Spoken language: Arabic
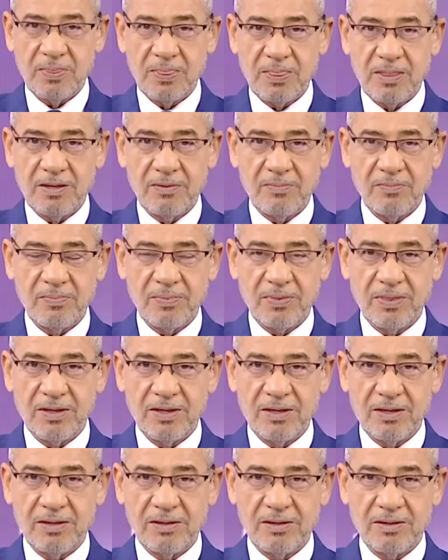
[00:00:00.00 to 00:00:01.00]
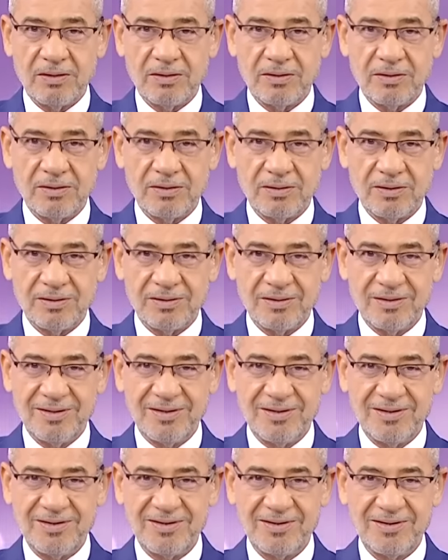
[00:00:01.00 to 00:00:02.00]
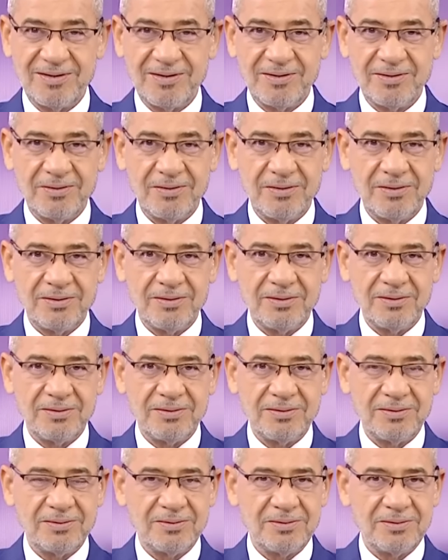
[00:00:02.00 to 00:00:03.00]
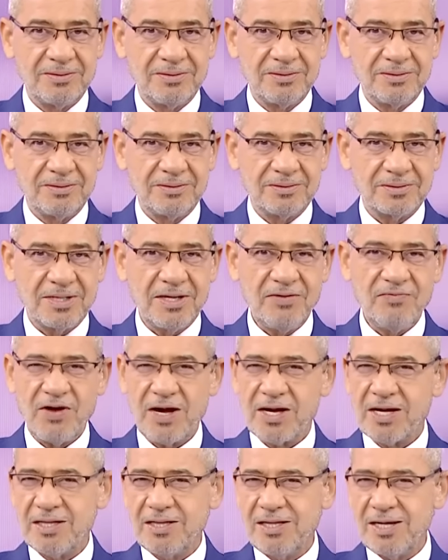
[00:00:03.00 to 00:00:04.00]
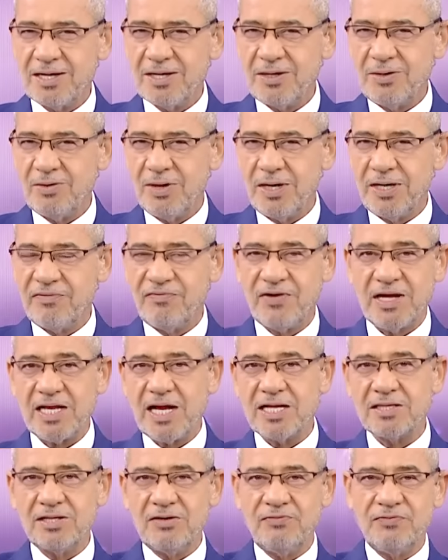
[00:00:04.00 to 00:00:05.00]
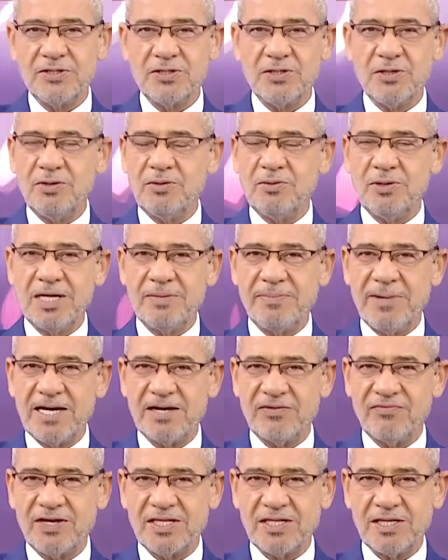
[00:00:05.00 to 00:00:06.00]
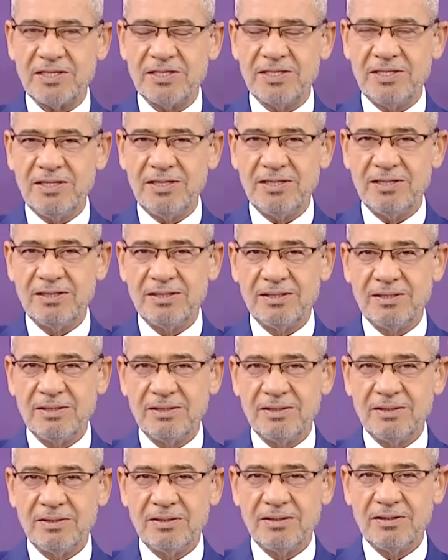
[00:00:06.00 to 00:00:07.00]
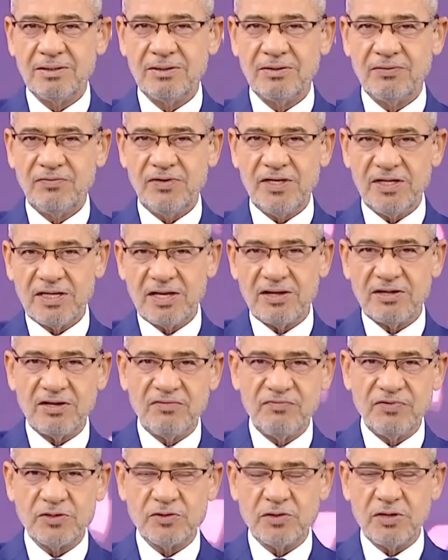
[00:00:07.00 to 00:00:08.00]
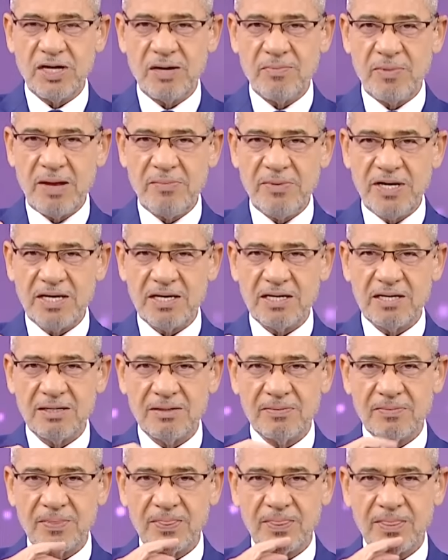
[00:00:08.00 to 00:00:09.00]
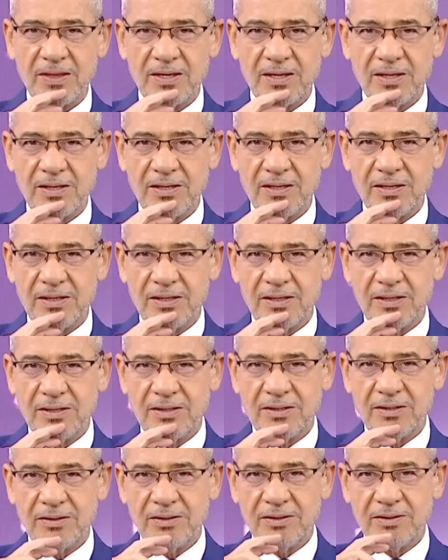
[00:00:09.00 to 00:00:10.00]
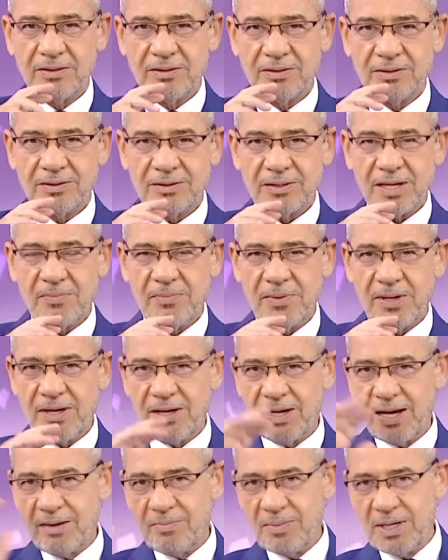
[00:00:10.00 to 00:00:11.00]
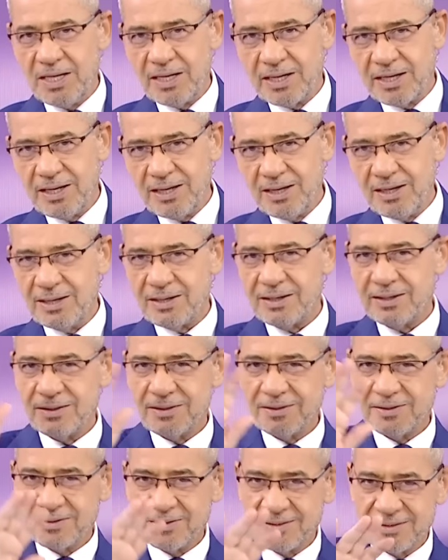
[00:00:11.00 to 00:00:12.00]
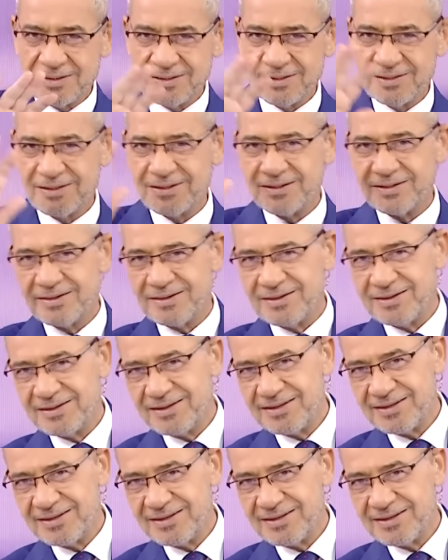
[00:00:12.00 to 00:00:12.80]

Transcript: ايوه ايوه هذا صوت الاغا هذا صوت الاغا انا متاكد كيف اكد لك انه انا فاتحه التلفزيون ولا مانك فاتحتيه؟ في تلفزيون امامك؟ ايوه ايوه فاتحه التلفزيون طب اعمل لك هيك؟ يو